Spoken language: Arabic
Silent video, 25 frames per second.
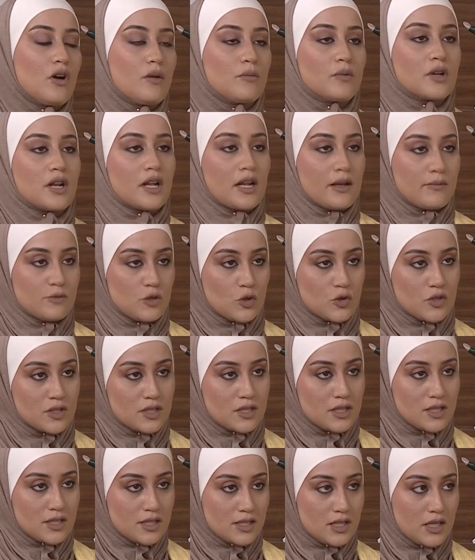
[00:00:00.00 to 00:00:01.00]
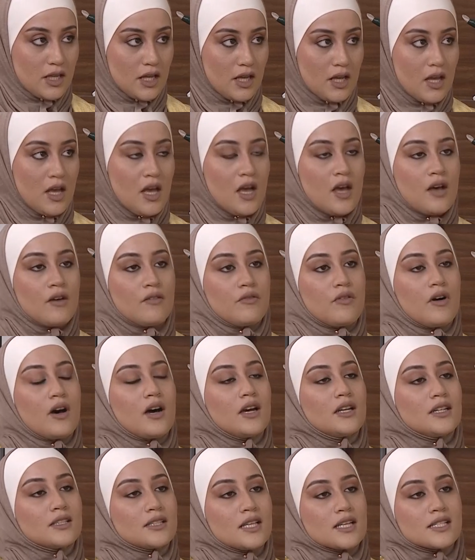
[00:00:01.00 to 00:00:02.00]
عمر ال 65 سنة،
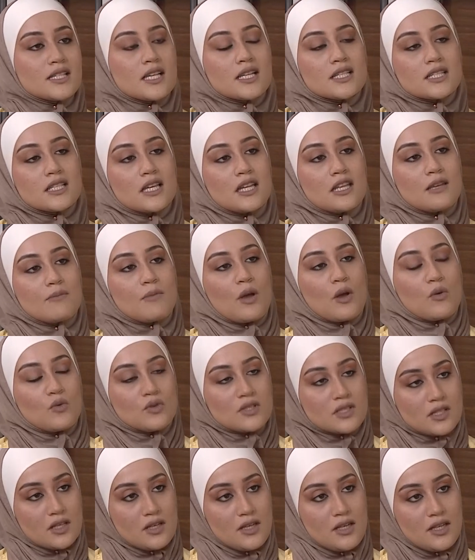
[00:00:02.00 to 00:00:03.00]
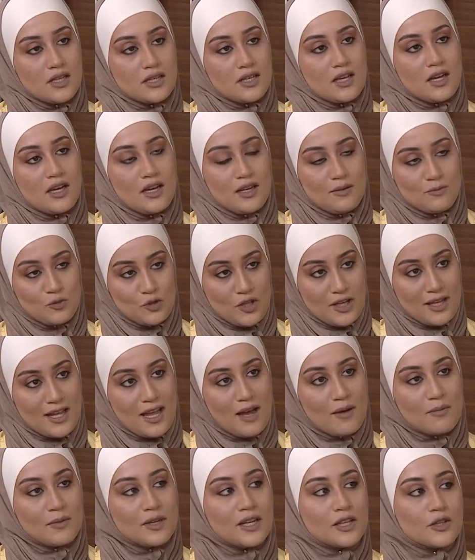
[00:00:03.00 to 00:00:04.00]
فالتغذية السليمة والصحية
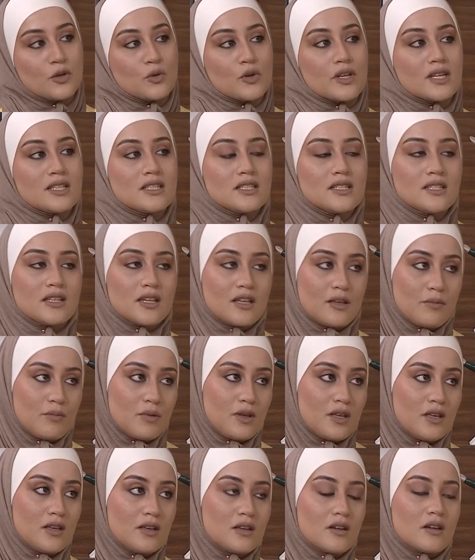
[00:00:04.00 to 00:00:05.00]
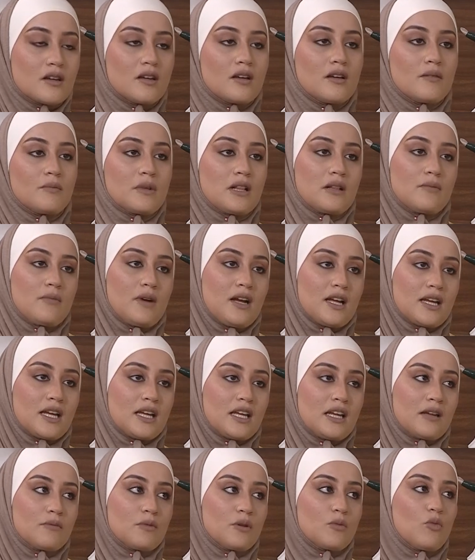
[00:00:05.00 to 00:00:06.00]
المتكاملة دور كثير كبير آه، مثل ما
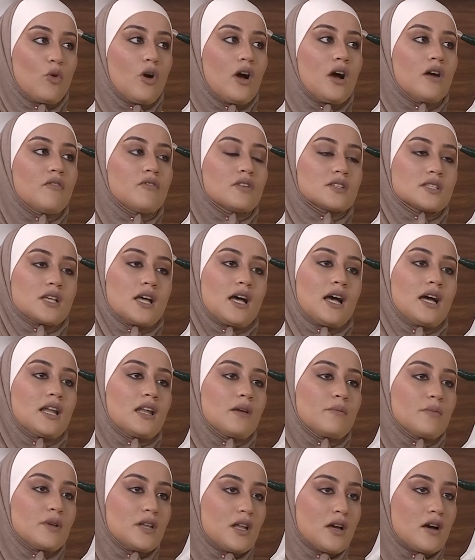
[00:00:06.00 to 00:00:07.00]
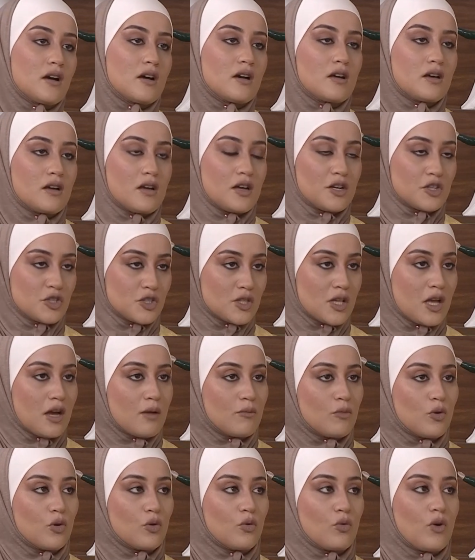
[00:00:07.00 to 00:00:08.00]
حكينا بالمحافظة على بناء آه،
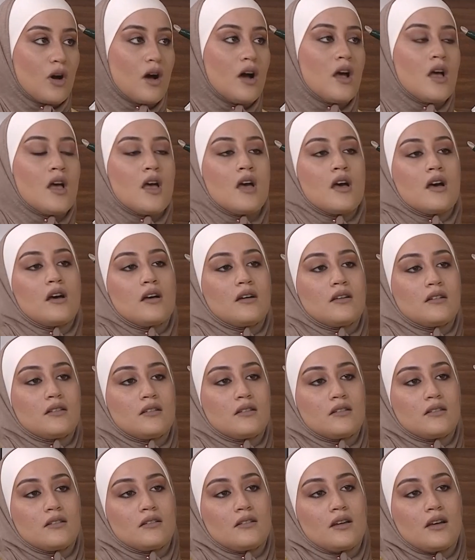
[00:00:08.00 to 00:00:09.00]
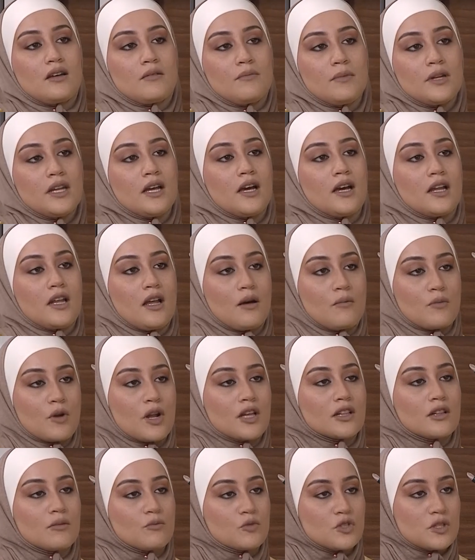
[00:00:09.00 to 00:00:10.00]
أجسامهم ومنع
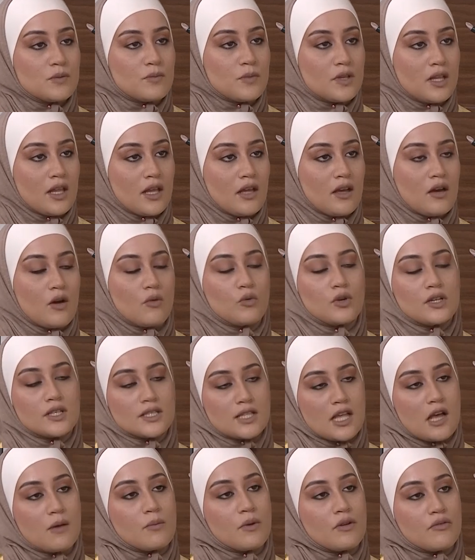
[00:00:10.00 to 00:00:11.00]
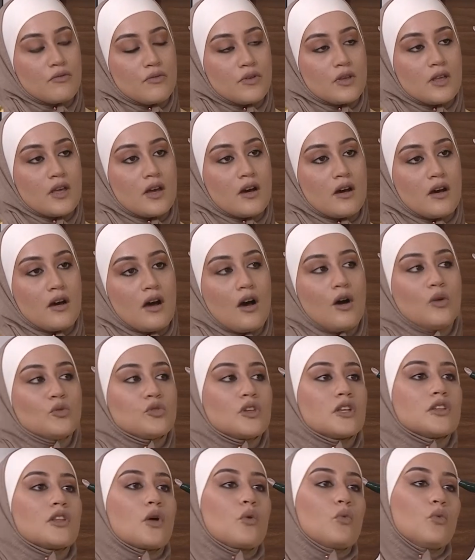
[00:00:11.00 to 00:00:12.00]
الأمراض المزمنة أو الإصابة فيها أو
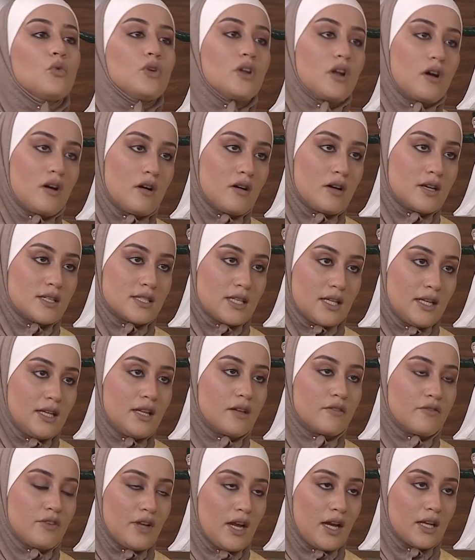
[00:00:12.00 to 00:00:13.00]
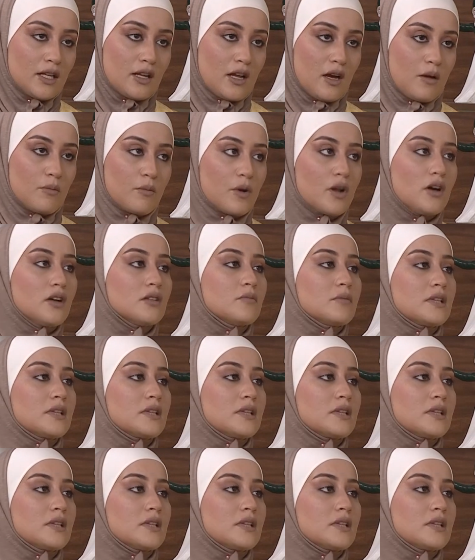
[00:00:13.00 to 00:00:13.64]
تطورها إذا نحن في عنا أمراض